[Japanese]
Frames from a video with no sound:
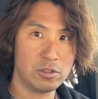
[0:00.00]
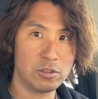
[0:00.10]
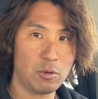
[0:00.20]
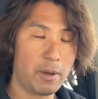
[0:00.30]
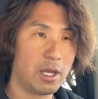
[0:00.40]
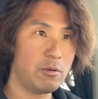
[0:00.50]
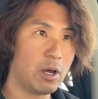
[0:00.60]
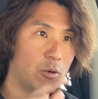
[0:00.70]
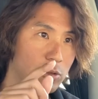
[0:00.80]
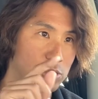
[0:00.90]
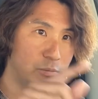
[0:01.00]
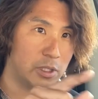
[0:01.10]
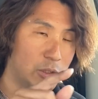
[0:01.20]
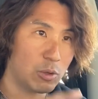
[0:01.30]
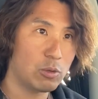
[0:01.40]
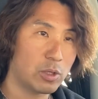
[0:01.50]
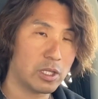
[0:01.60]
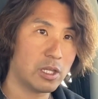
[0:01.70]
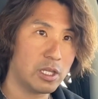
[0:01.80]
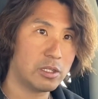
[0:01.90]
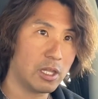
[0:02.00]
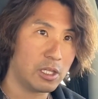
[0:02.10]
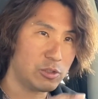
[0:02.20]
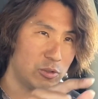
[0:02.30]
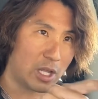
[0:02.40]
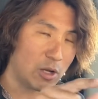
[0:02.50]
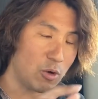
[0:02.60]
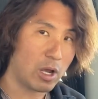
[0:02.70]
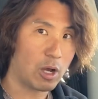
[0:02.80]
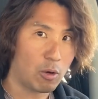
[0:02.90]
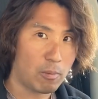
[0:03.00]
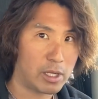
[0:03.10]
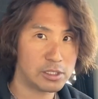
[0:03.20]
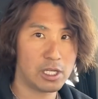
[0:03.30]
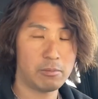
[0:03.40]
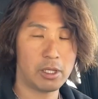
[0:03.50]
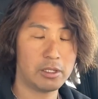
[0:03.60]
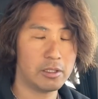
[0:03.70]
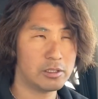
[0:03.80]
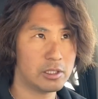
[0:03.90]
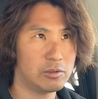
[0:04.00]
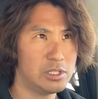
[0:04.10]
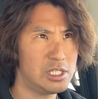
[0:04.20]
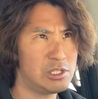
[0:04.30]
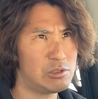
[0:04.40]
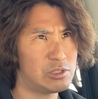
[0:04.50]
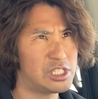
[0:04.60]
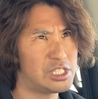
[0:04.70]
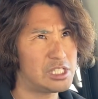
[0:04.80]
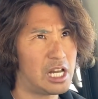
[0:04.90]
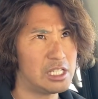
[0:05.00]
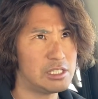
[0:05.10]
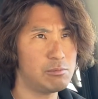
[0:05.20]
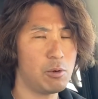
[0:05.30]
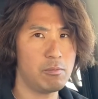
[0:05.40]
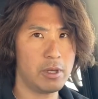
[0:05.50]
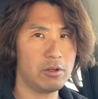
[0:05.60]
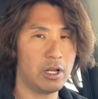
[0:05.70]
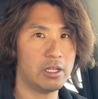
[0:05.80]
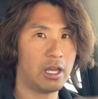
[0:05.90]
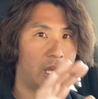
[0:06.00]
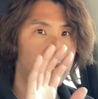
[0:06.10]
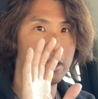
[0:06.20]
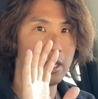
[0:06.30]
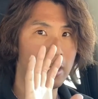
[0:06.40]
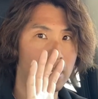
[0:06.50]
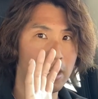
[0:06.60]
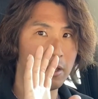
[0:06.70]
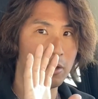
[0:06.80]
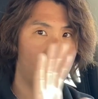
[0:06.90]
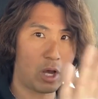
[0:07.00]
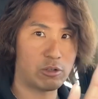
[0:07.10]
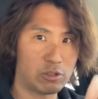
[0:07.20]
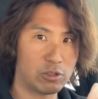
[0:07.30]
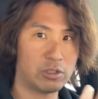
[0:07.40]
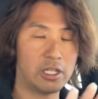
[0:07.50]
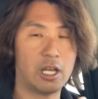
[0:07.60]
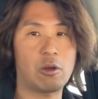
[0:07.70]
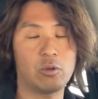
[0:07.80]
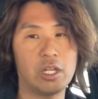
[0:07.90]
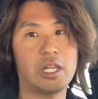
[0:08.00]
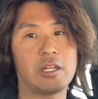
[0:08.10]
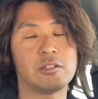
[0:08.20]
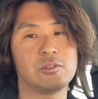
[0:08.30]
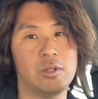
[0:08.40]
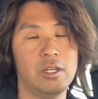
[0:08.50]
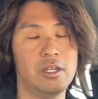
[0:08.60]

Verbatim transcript: の場合はこう順番にこう受けていって、ちょっと何個かこう間違いもあったんですけど、27、8問目ぐらいで、はい、えー、合格ってなんかこう出たんですよね。